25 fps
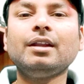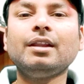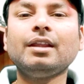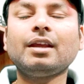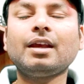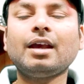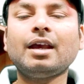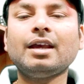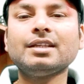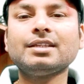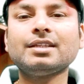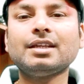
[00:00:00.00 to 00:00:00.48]

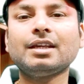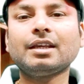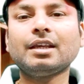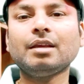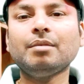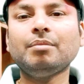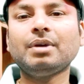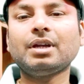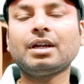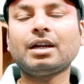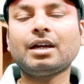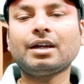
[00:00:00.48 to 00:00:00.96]
दिखाए जाएंगे
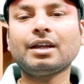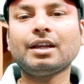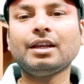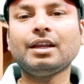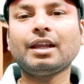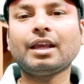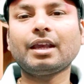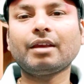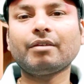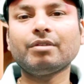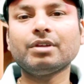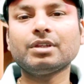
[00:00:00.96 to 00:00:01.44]
मराठी
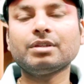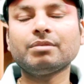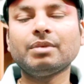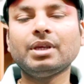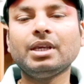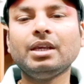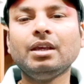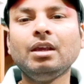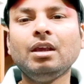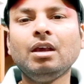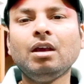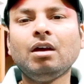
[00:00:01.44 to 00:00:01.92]
लैंग्वेज में
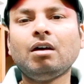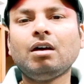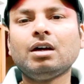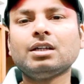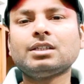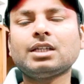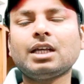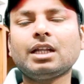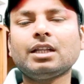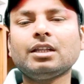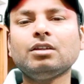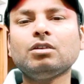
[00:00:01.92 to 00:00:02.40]
और
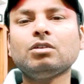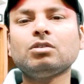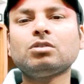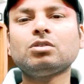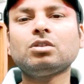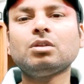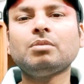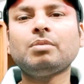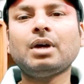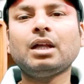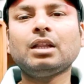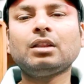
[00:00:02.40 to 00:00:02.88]
साथ ही
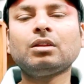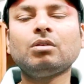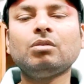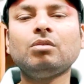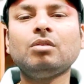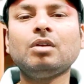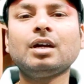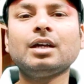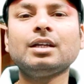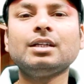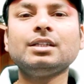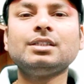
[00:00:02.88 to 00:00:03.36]
दोस्तों बात करूँ
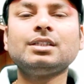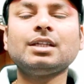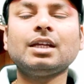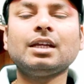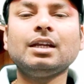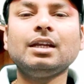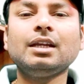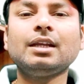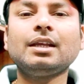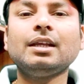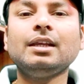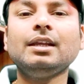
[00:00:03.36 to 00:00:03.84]
अगर इस
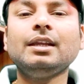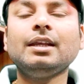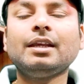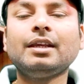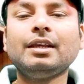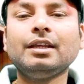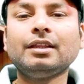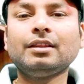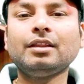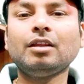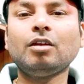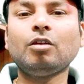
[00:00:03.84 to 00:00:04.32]
चैनल के लिए
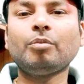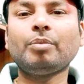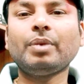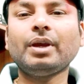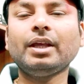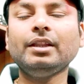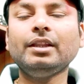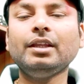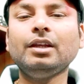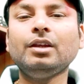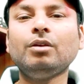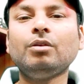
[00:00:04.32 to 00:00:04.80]
कितने रुपए
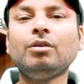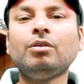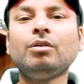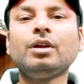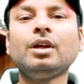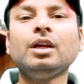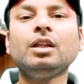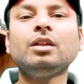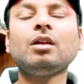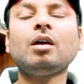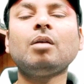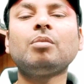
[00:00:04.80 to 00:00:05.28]
देने
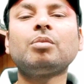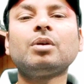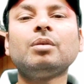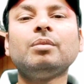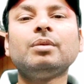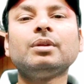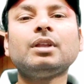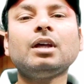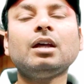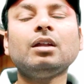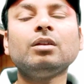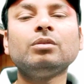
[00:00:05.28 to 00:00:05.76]
होंगे तो आपको
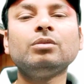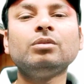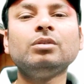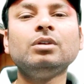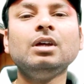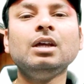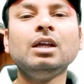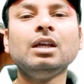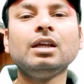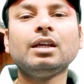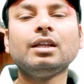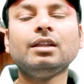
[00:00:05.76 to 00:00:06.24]
बता दूँ
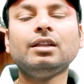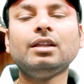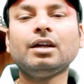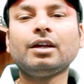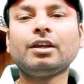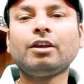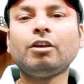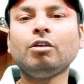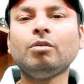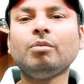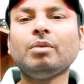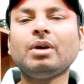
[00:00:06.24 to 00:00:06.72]
कि द
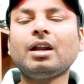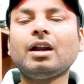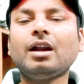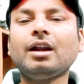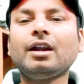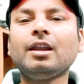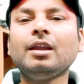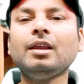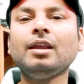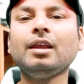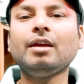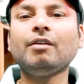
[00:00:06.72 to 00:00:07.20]
क्यू
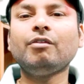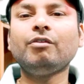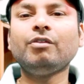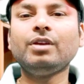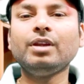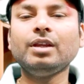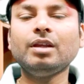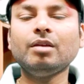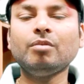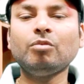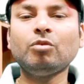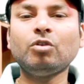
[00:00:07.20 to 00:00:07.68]
मराठी एफ
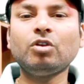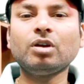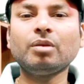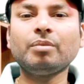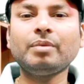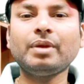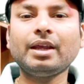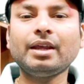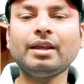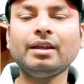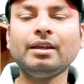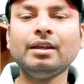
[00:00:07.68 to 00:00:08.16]
मोड
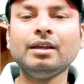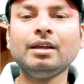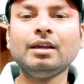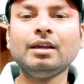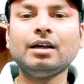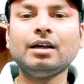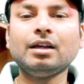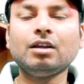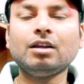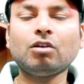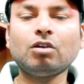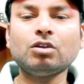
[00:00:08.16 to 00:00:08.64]
में
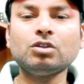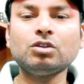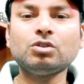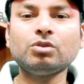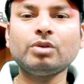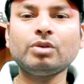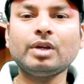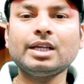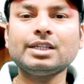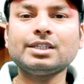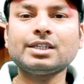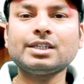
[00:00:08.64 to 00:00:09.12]
लॉन्च
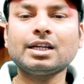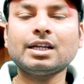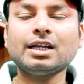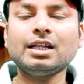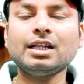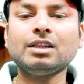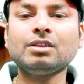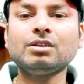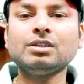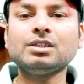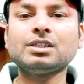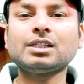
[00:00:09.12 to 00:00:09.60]
हुआ है
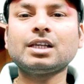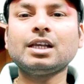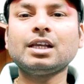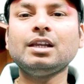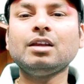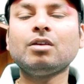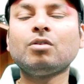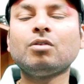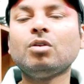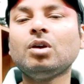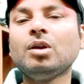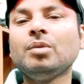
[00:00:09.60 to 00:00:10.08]
चैनल तो इसके
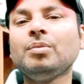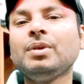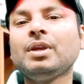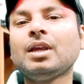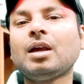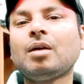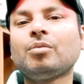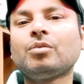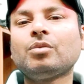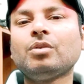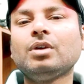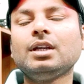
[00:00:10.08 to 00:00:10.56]
लिए कोई भी
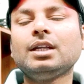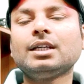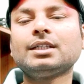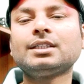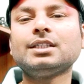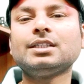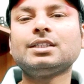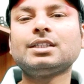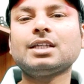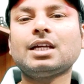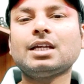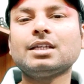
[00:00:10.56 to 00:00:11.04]
आपको अलग
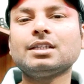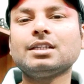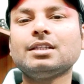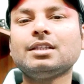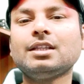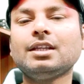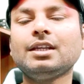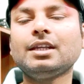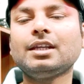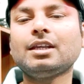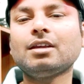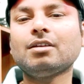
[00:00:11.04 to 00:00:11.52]
से चार्जेस
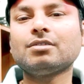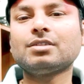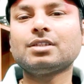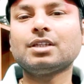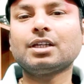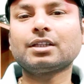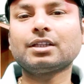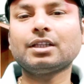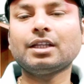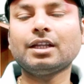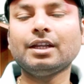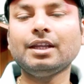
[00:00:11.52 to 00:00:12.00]
देने की
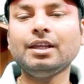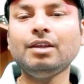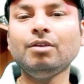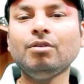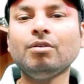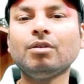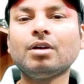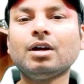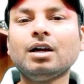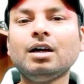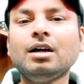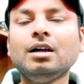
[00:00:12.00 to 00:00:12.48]
आवश्यकता नहीं
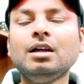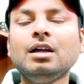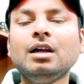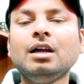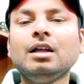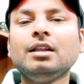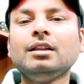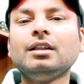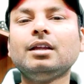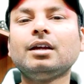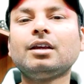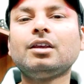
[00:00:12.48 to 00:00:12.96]
होगा
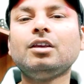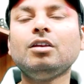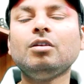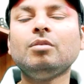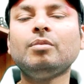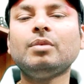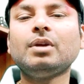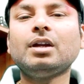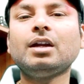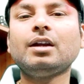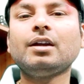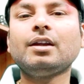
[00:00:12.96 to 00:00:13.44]
द क्यू
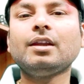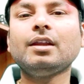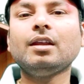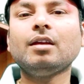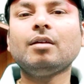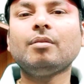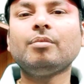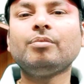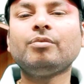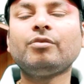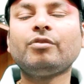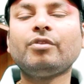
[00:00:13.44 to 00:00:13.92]
मराठी
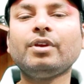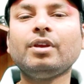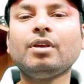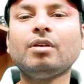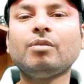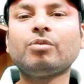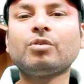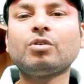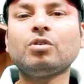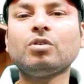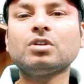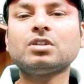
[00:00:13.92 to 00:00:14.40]
अब फ्री
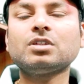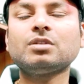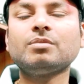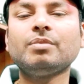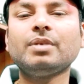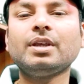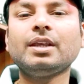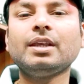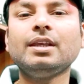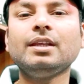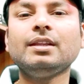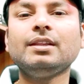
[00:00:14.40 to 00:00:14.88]
ऑफ कॉस्ट
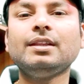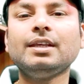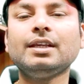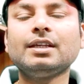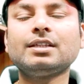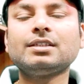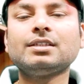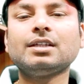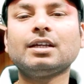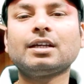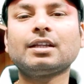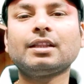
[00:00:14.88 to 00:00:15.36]
में ही
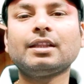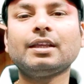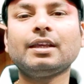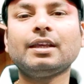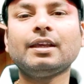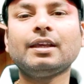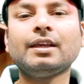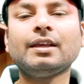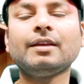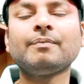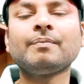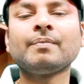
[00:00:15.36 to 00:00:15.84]
देख सकते
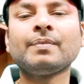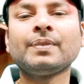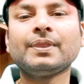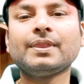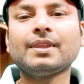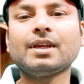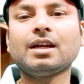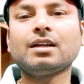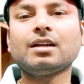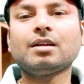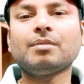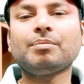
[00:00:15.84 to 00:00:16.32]
हैं
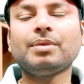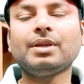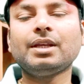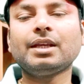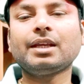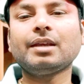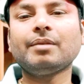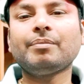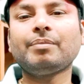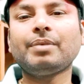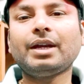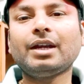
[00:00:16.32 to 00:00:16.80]
टाटा प्ले
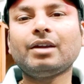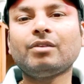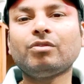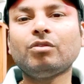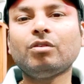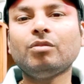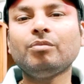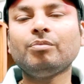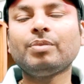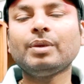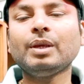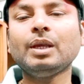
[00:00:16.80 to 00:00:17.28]
के
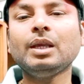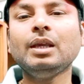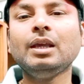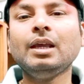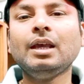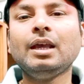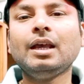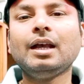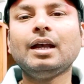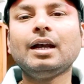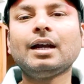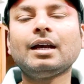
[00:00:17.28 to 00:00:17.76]
प्लेटफॉर्म पर
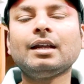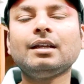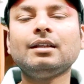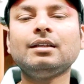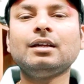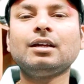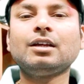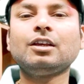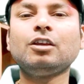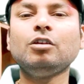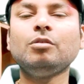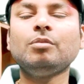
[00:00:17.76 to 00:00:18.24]
अगर
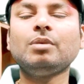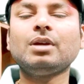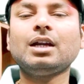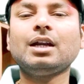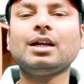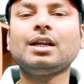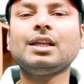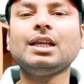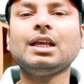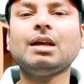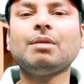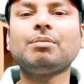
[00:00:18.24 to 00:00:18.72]
द क्यू
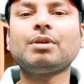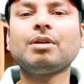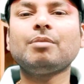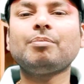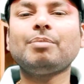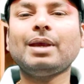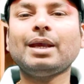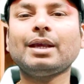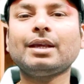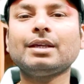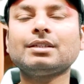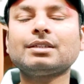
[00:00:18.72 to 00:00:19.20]
मराठी आपके
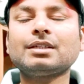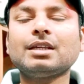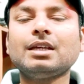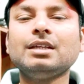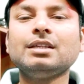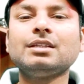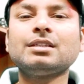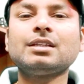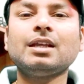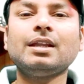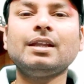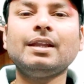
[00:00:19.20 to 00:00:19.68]
पैकेज का
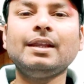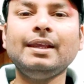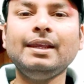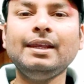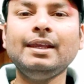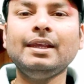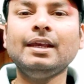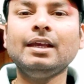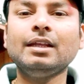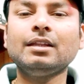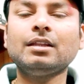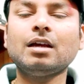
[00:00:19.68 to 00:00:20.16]
हिस्सा नहीं
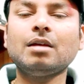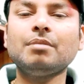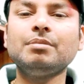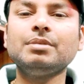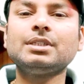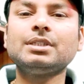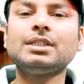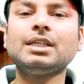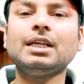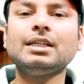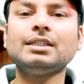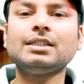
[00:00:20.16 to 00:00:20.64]
है तो आप
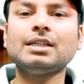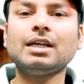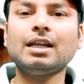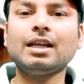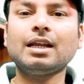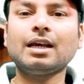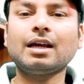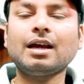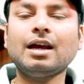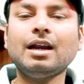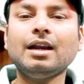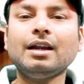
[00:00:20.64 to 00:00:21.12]
इसे
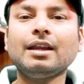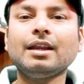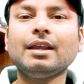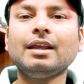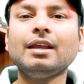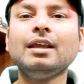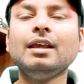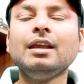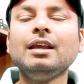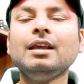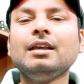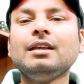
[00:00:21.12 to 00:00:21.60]
अजाला काटे
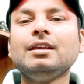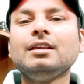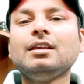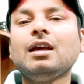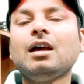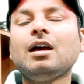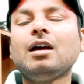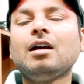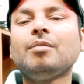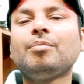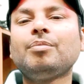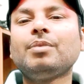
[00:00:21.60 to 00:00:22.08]
या
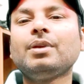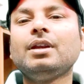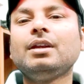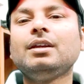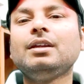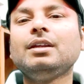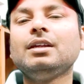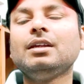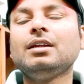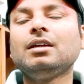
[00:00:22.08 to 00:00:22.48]
अपने